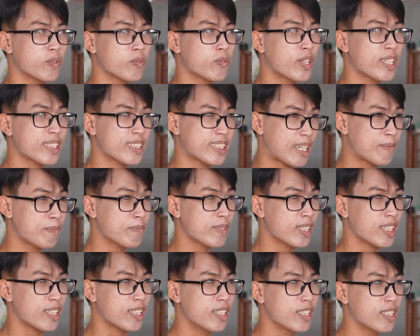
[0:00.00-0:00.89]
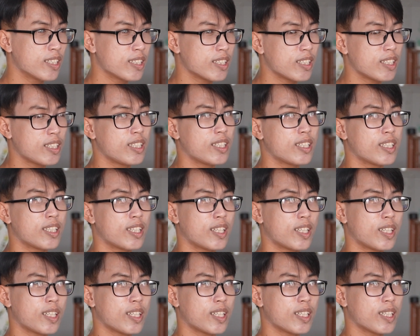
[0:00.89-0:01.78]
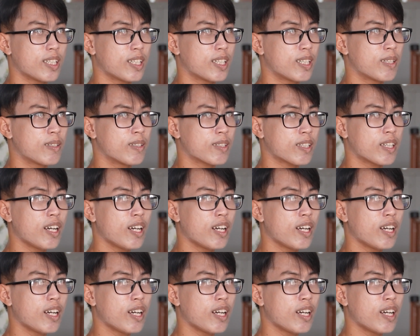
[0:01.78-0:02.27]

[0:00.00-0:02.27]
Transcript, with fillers: quan tâm nè thì à,